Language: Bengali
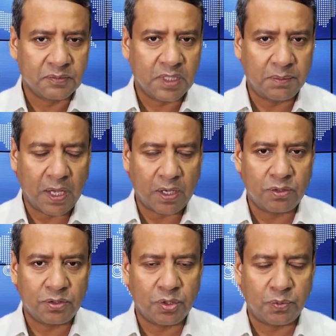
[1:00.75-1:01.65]
কিংবা
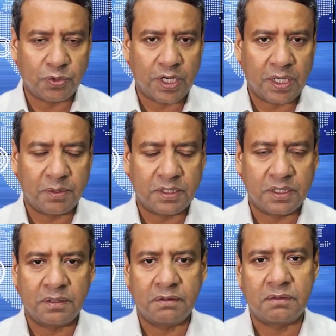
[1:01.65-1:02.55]
এখন চপ্পু সাহেব
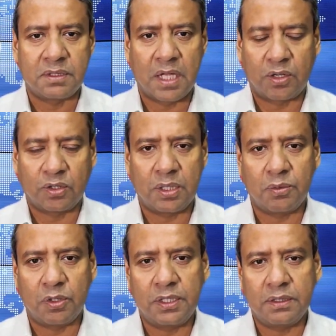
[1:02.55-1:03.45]
আছেন তার কথা
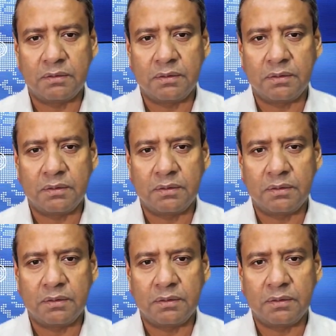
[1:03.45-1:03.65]
বলেন